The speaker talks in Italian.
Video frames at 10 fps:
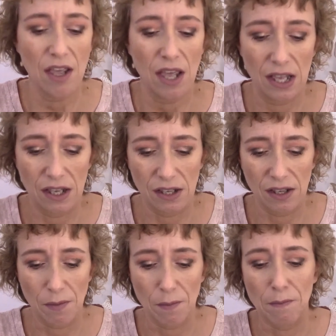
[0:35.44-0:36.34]

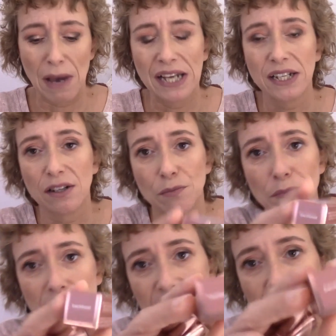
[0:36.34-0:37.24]
eh, back
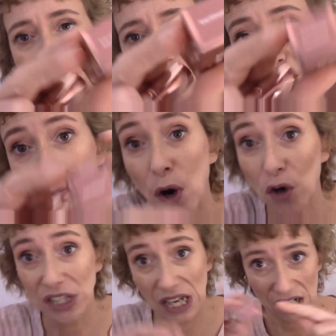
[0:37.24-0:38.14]
beat
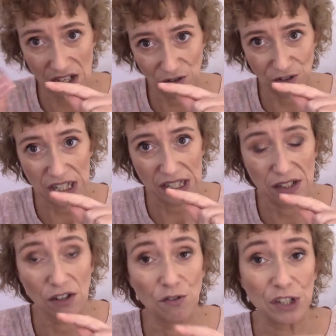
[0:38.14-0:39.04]
poi alla fine
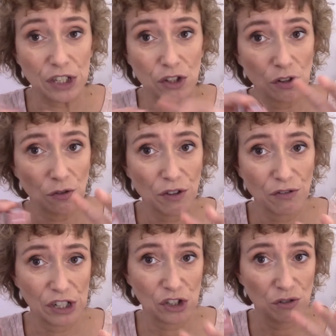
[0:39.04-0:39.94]
del video vi
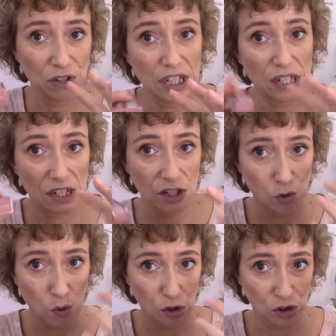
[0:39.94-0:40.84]
faccio vedere gli
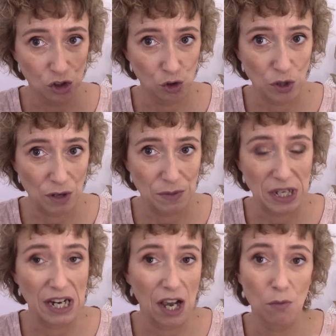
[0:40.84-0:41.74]
swatch sulle mie
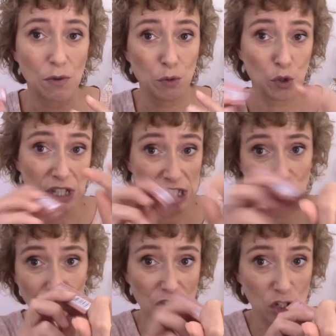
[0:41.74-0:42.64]
labbra perché adesso
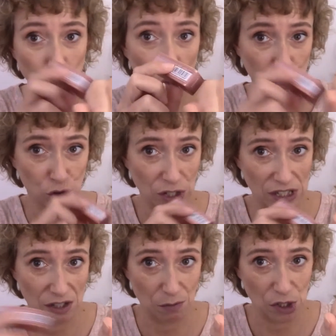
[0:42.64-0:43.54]
vi li swatch un
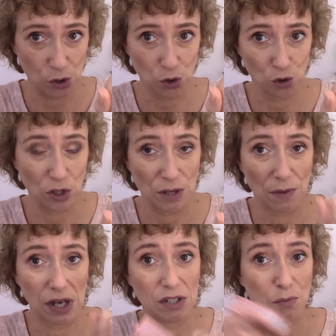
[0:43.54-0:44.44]
attimino sulle
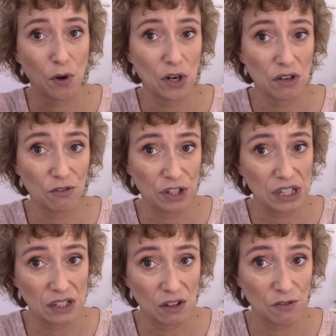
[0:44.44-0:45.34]
mani poi alla fine
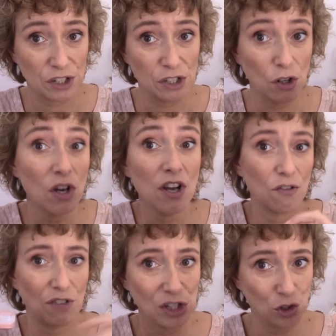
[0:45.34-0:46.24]
del video
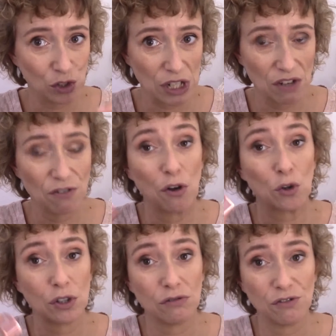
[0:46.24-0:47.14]
faccio delle
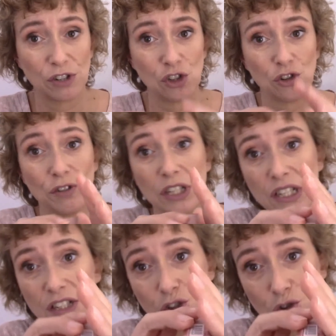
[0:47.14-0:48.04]
foto e vi faccio
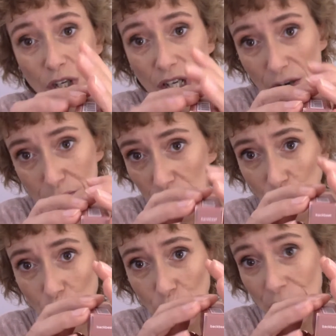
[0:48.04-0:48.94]
vedere sulle labbra
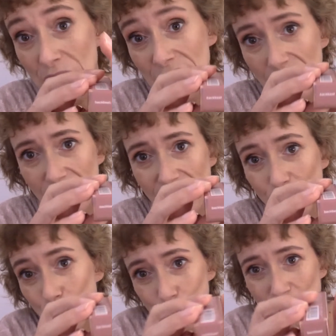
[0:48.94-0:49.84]
con, che
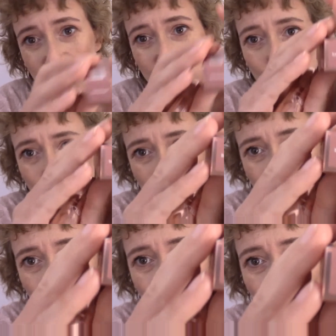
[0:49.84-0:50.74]
colorazioni
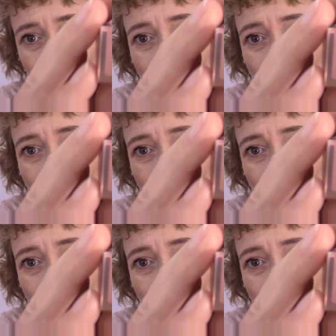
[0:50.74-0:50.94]
sono